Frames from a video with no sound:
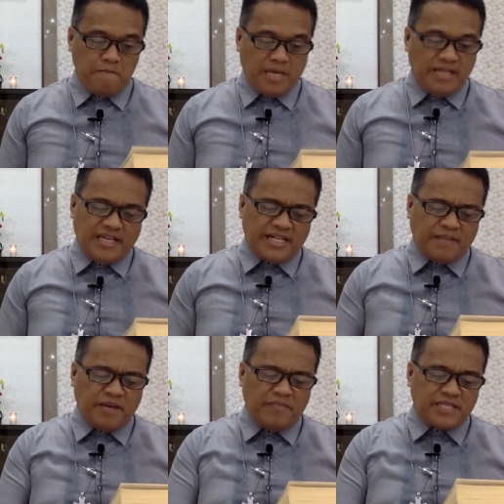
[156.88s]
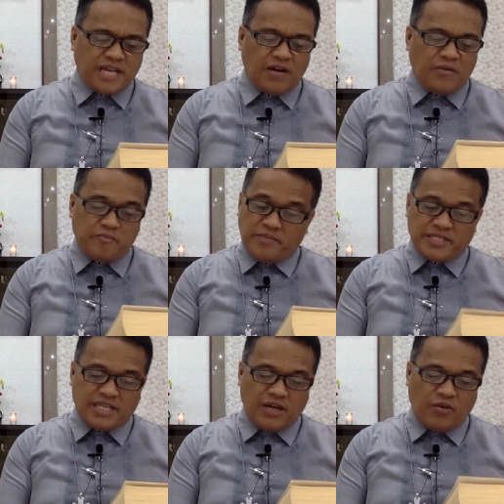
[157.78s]
Hindi kita bibitaw,
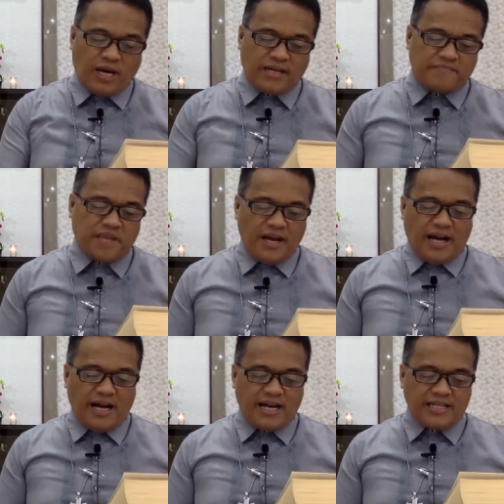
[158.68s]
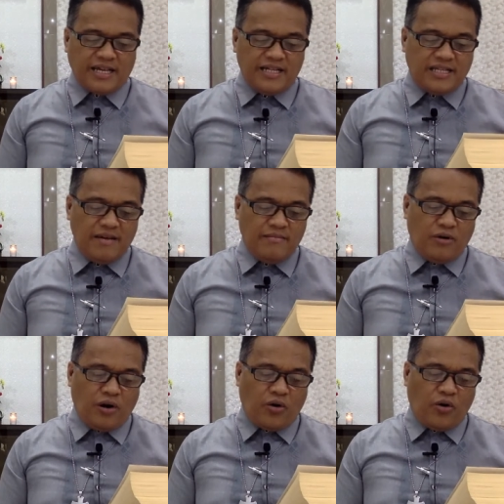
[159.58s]
bibitiwan hanggat hindi mo
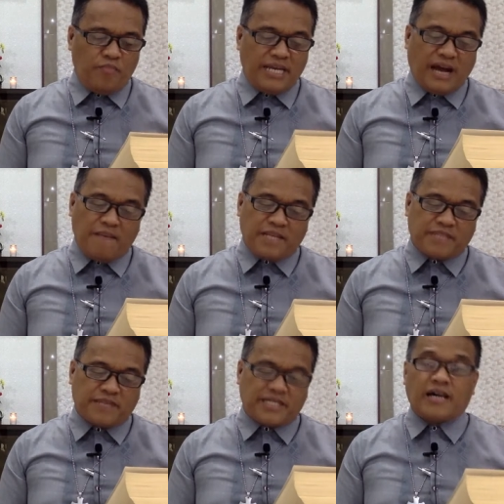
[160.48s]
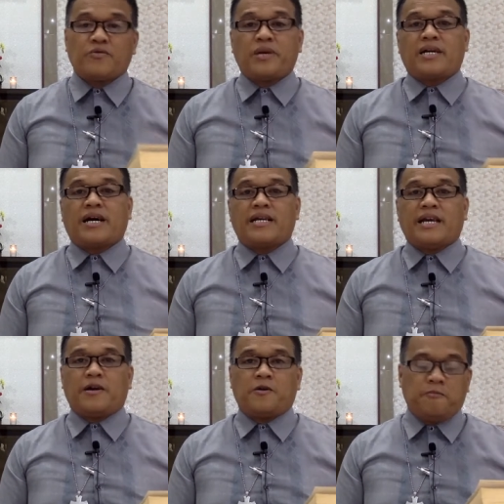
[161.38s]
ako binabasbasan, bika ni
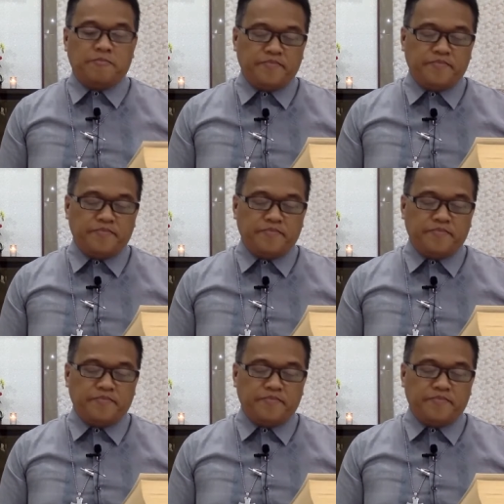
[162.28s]
Jacob.